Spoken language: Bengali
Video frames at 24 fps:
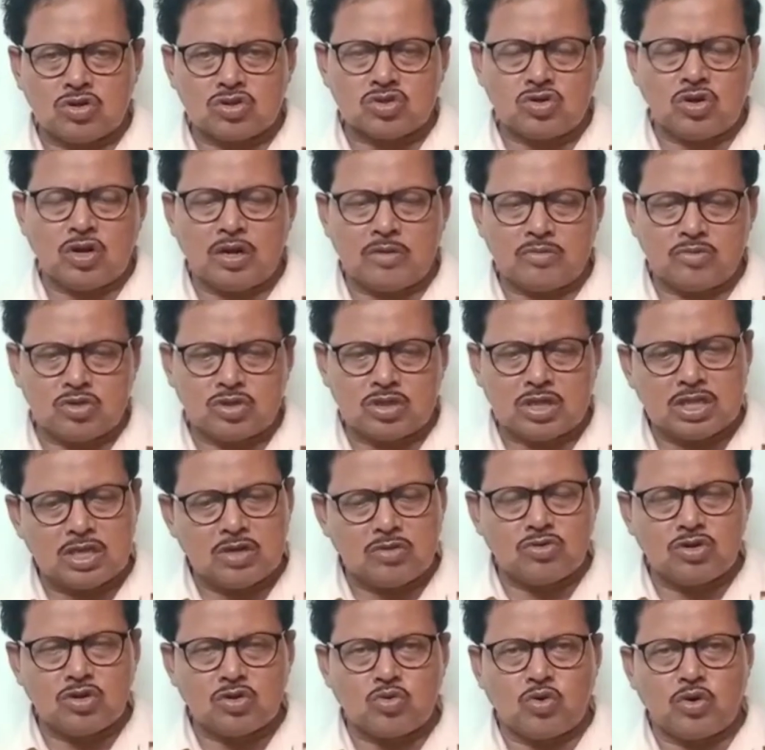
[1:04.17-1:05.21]
খরচ করার মধ্যে
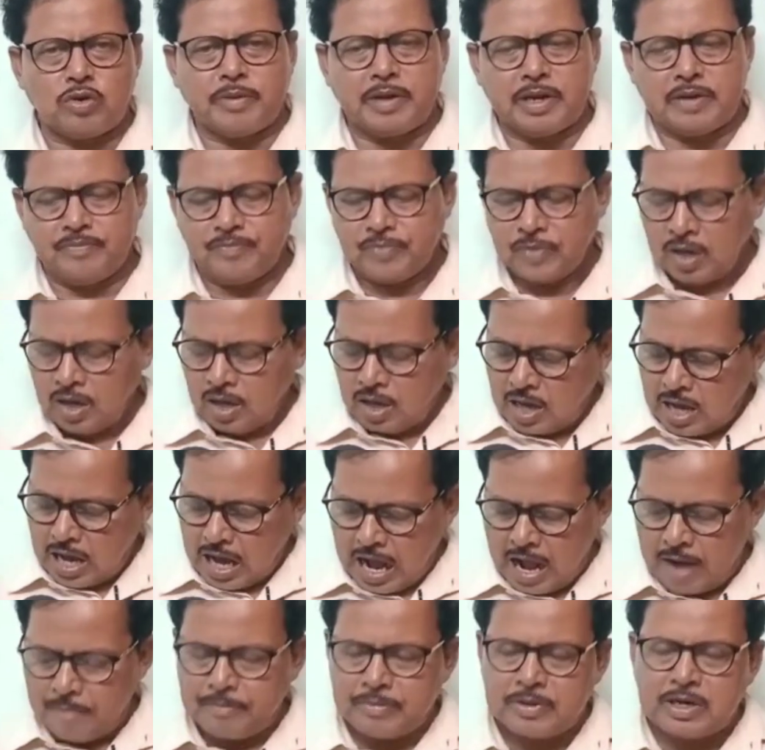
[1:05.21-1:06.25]
দিয়ে উনি করবেন
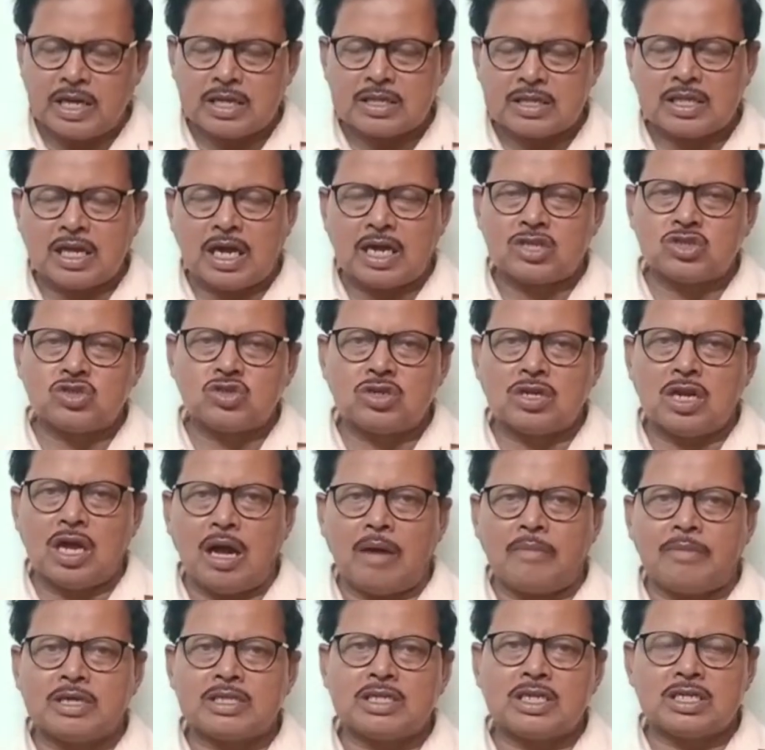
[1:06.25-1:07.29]
আমরা তার জন্য
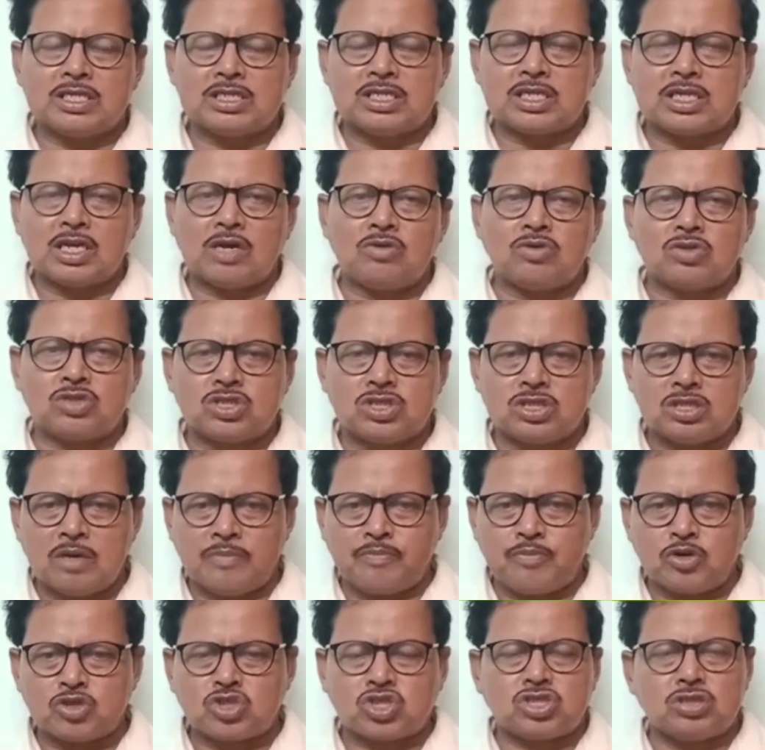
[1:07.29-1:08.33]
আমাদের যেটা হচ্ছে যে
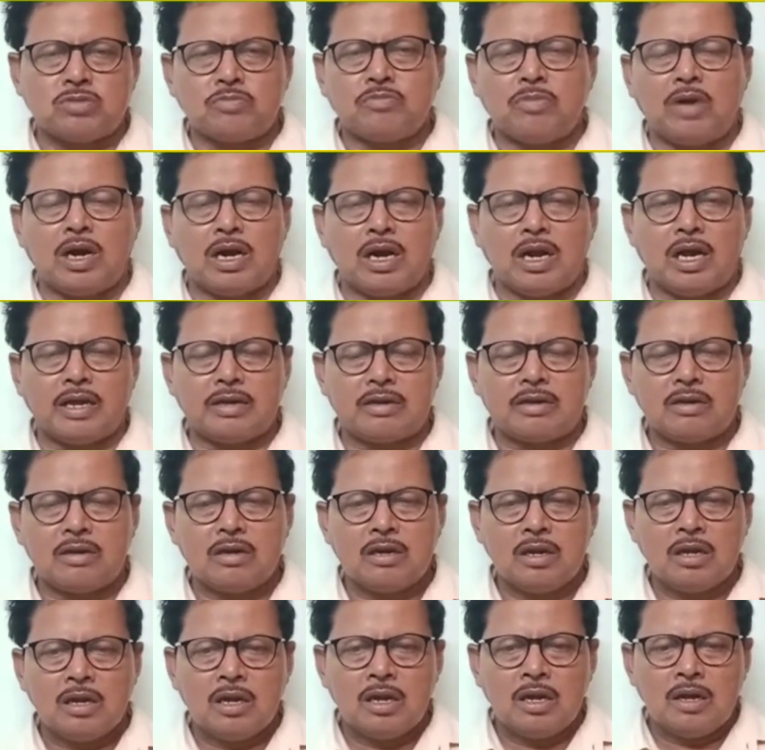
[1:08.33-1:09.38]
পশ্চিমবাংলার
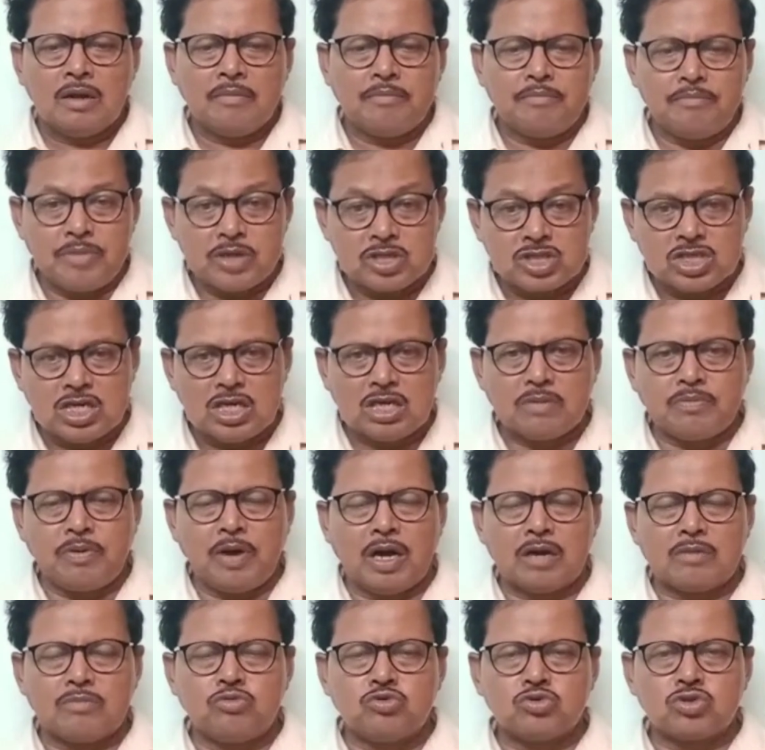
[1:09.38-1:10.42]

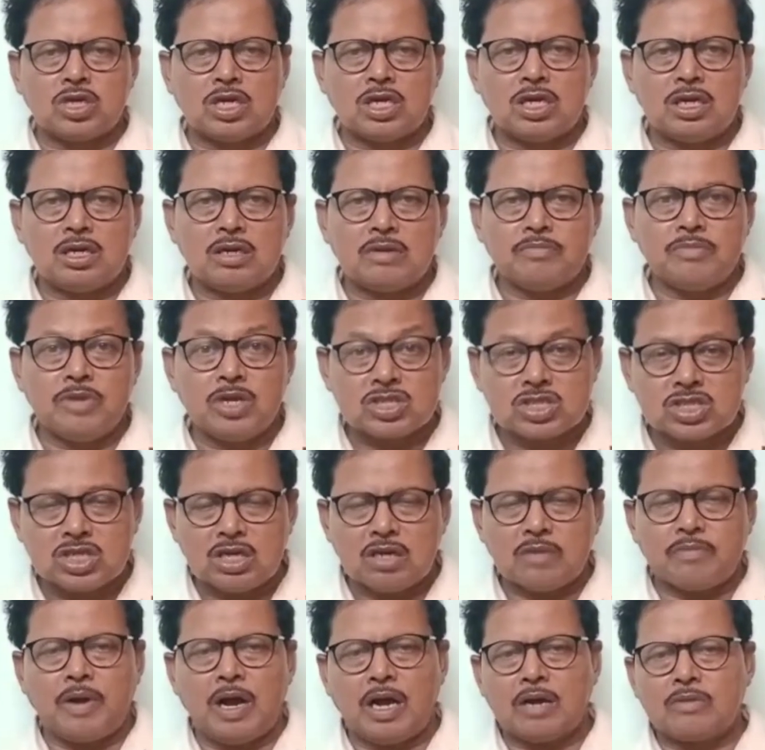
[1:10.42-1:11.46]
বেশিরভাগ বুথে
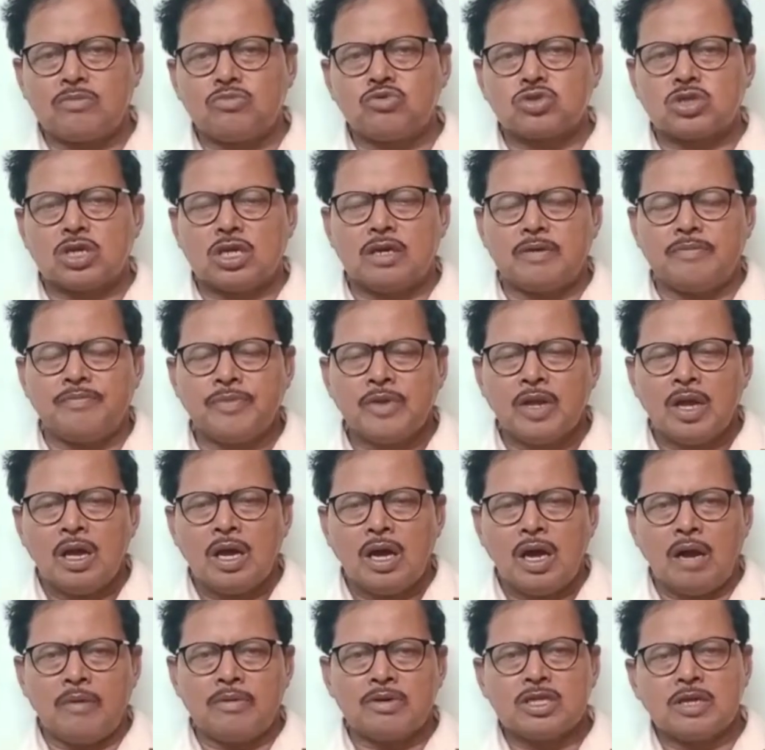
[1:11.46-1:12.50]
বেশিরভাগ বুথে
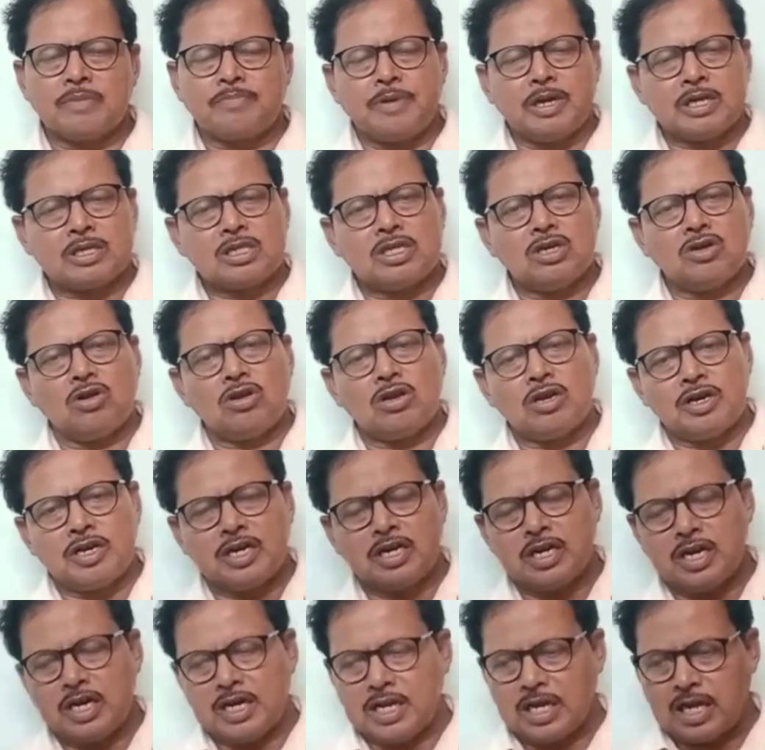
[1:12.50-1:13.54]
আমাদের প্রার্থী
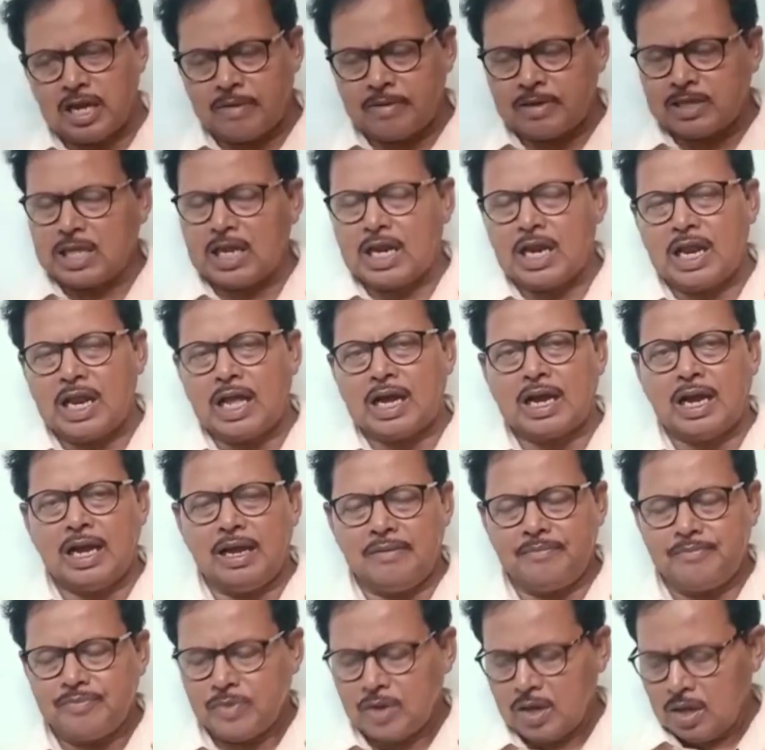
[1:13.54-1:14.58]
অলরেডি রেডি আর আমাদের
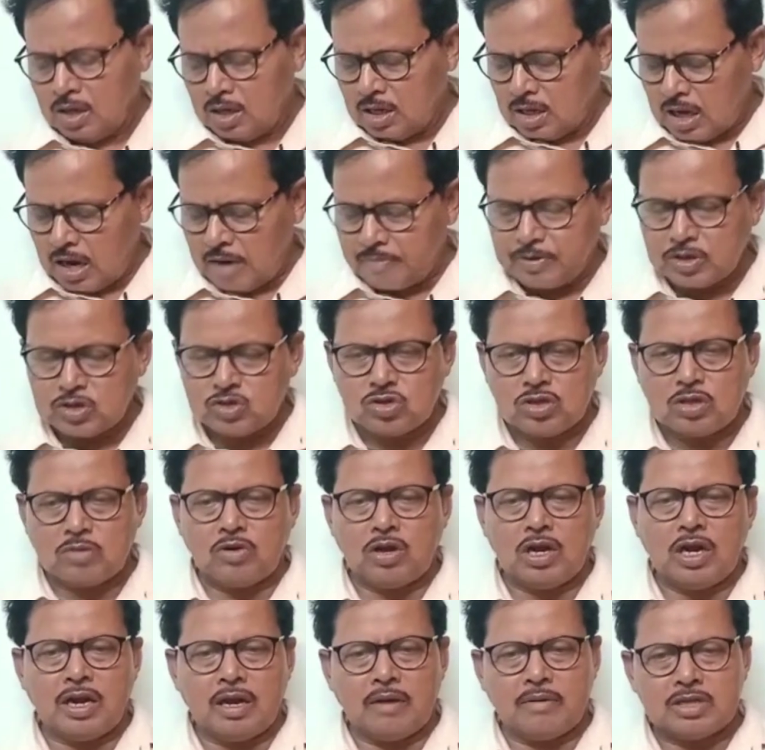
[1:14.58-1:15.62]
এলাকায় আপনি যদি
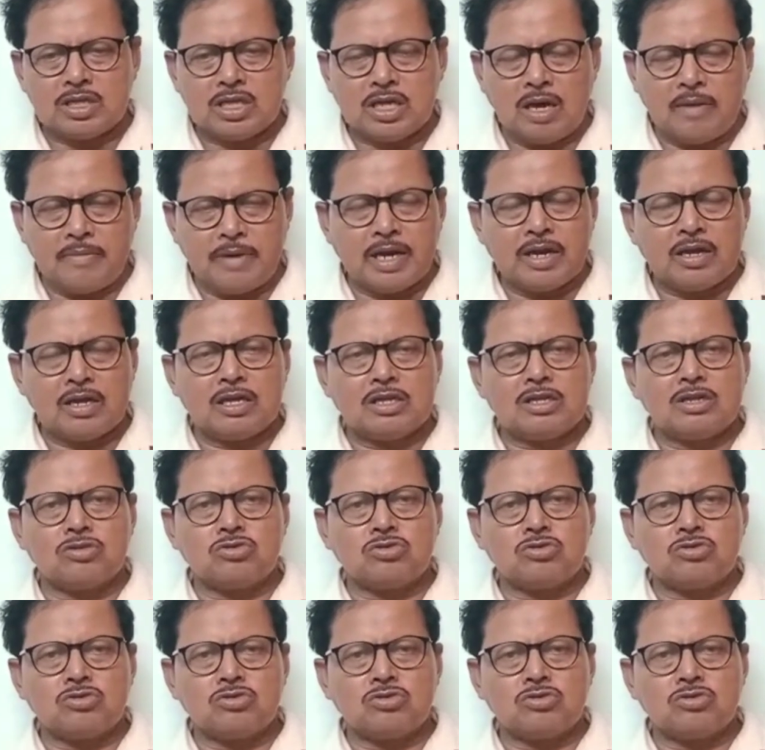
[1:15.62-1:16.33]
বলেন আমাদের আমার